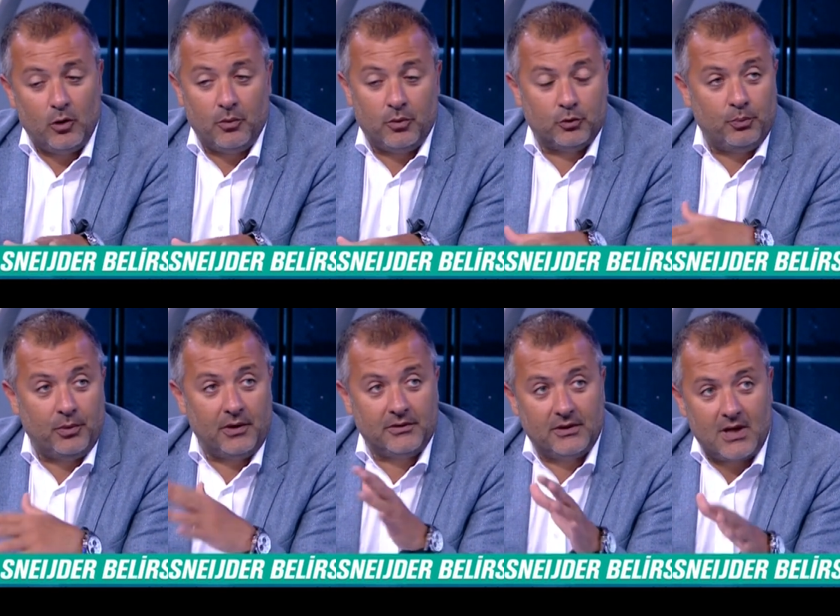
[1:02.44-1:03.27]
Böyle bu,
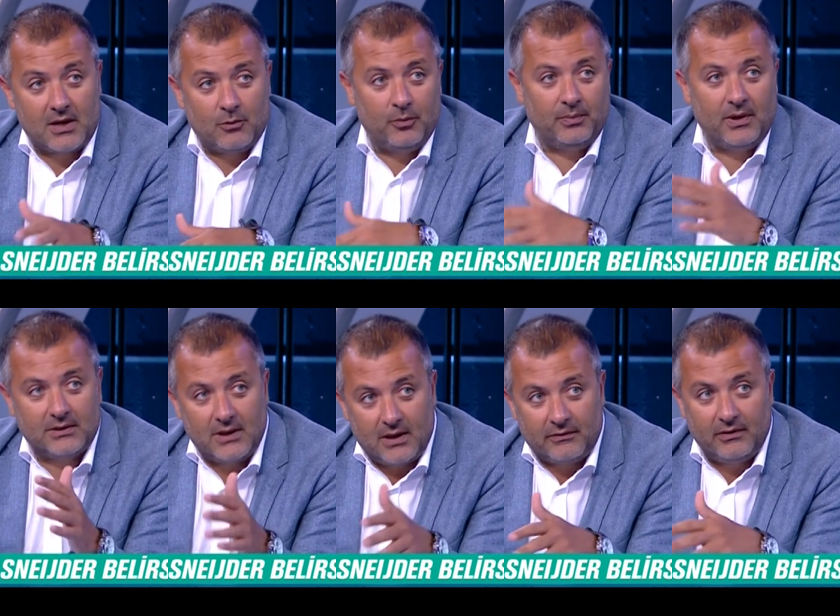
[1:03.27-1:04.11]
toplantılar,
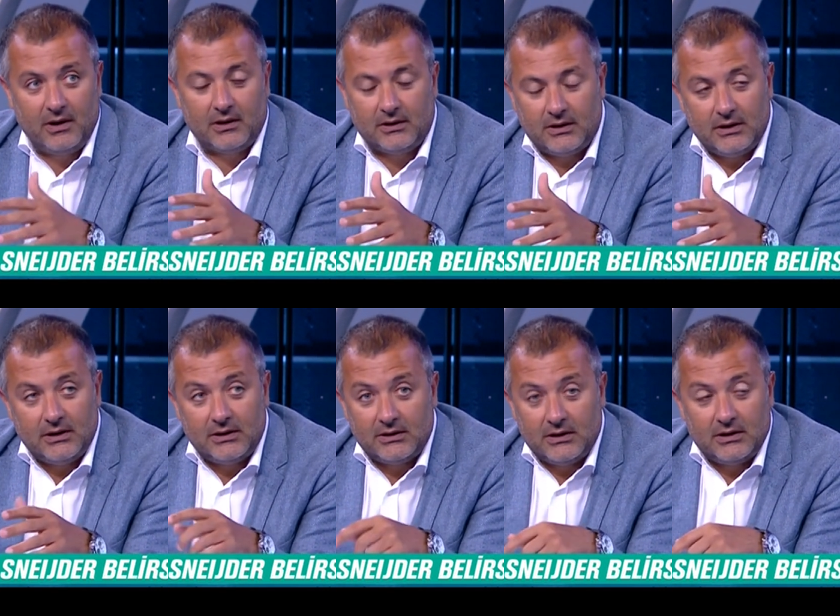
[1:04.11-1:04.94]
toplantılar falan.
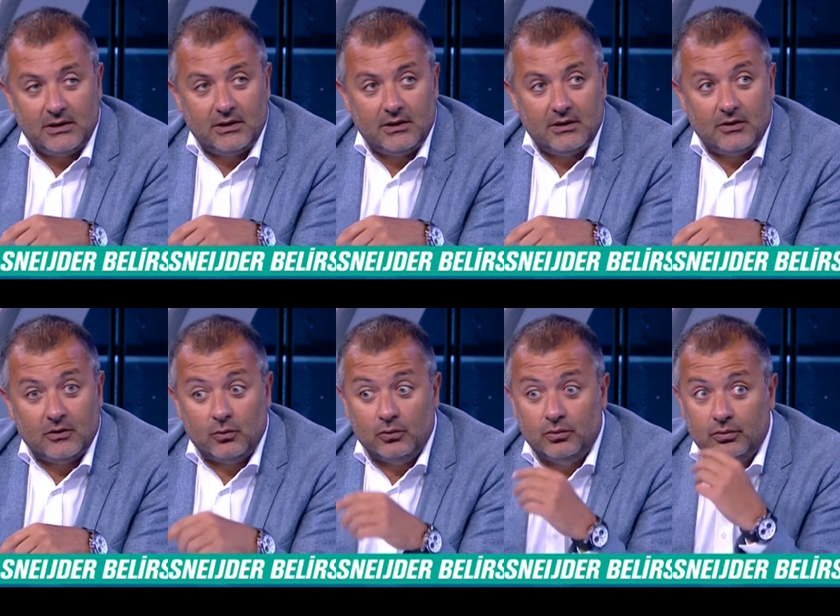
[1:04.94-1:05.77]
Havaalanında
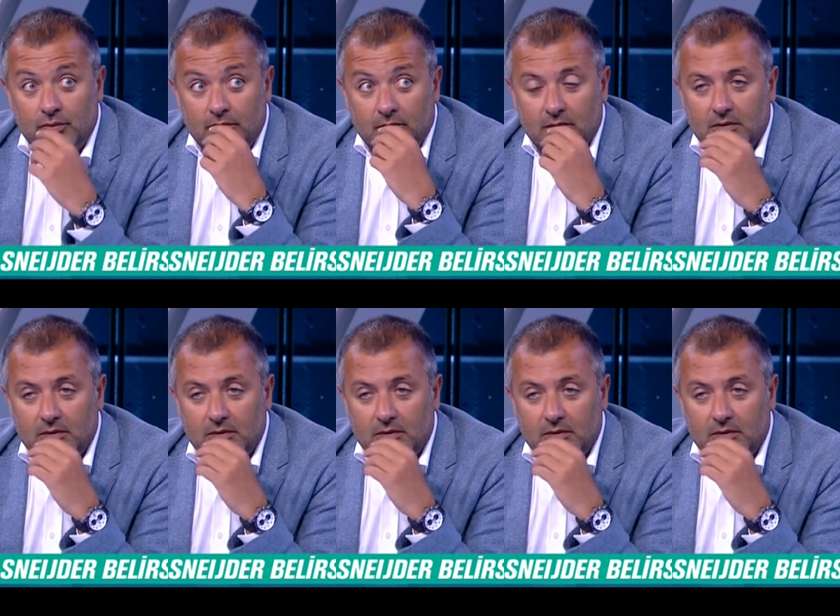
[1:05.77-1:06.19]
karşılamalar.